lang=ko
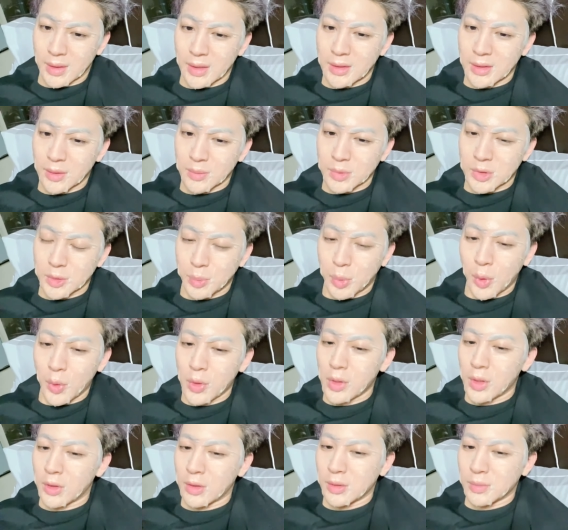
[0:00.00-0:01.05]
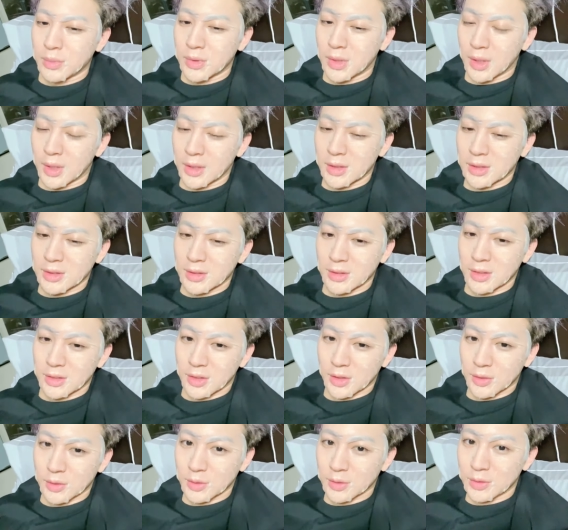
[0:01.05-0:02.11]
킹덤 스포일러를 부탁하시는데
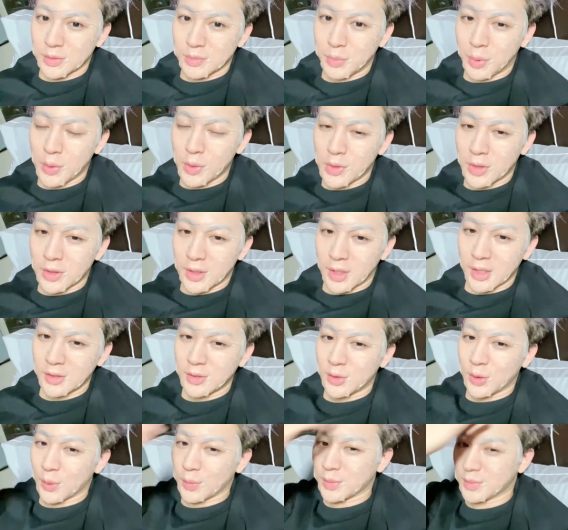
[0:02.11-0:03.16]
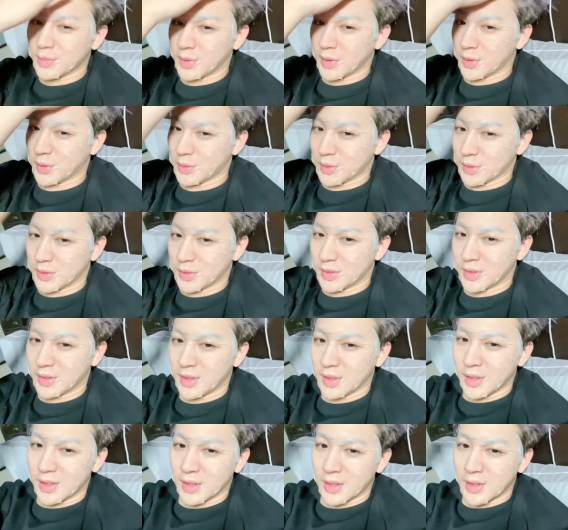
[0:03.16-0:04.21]
저는 스포일러를 할 수가 없습니다 여러분
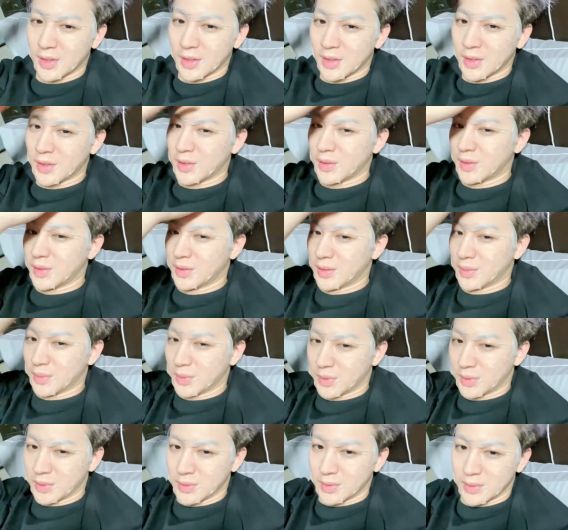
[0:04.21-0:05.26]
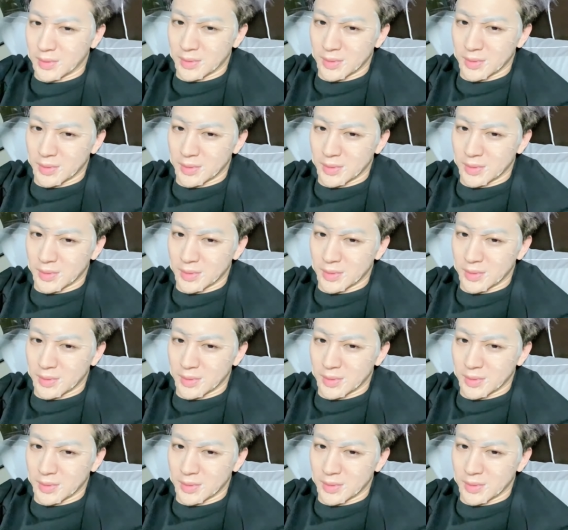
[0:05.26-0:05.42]
왜냐면